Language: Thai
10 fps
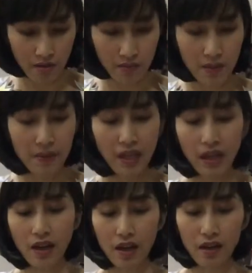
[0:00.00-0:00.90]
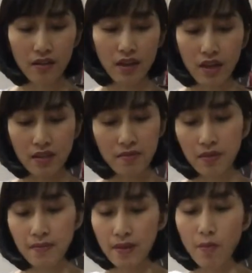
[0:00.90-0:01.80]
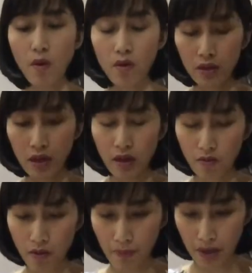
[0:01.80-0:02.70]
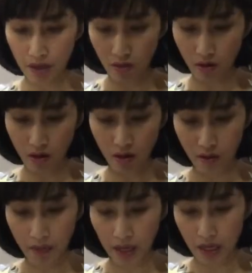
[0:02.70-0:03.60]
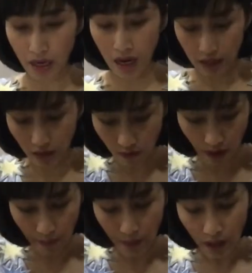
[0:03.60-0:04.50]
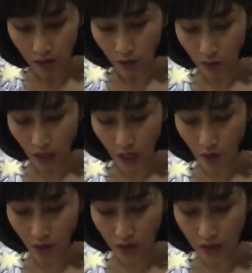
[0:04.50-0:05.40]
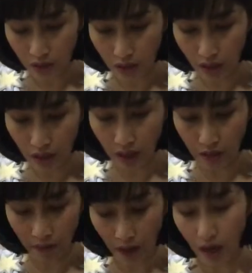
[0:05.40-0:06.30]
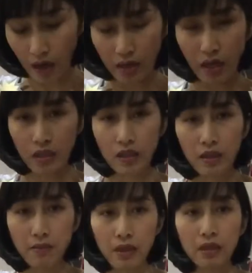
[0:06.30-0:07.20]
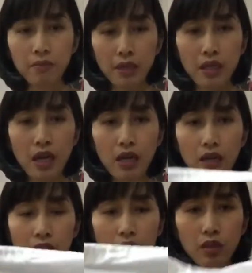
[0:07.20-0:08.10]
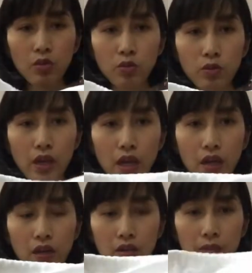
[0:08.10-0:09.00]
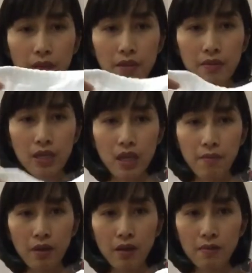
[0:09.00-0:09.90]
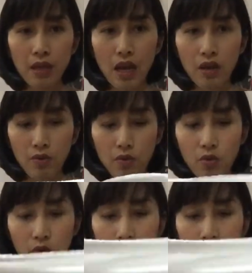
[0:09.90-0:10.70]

ไม่มีค่ะข้างในจะไม่มีบอกนะคะว่าเป็นเมคอินอะไรแต่ว่าตรงนี้เขาก็จะสกรีนมาอย่างที่เหมือนหน้าถุงนะคะก็จะเป็น MCM แล้วก็มีลายโลโก้